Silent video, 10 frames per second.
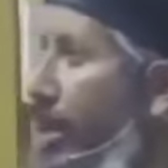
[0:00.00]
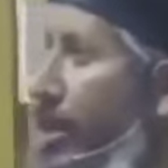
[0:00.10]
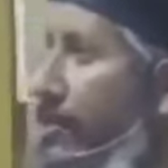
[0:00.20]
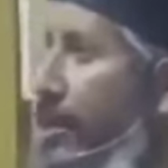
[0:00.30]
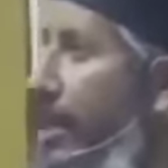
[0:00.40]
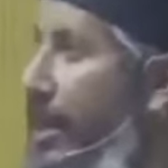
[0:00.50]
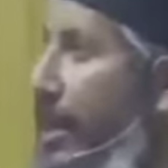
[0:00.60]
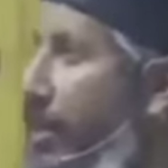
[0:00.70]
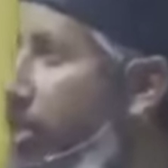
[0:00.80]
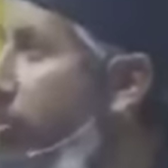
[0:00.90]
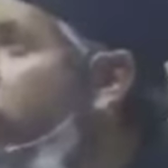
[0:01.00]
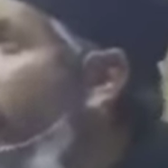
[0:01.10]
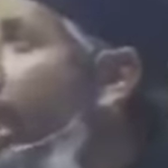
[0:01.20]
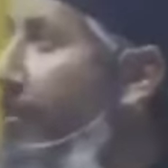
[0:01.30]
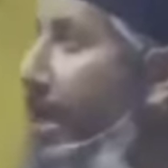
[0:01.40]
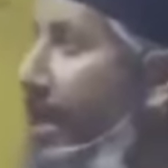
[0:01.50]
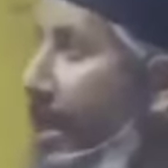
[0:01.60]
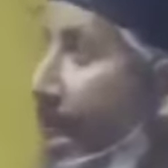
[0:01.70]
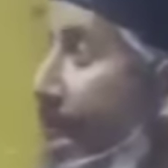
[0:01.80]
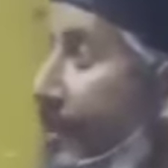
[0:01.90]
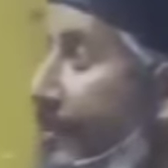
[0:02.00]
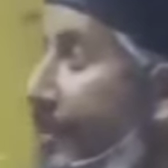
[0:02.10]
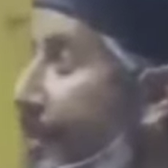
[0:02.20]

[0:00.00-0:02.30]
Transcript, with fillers: القصر العيني يخش العمليات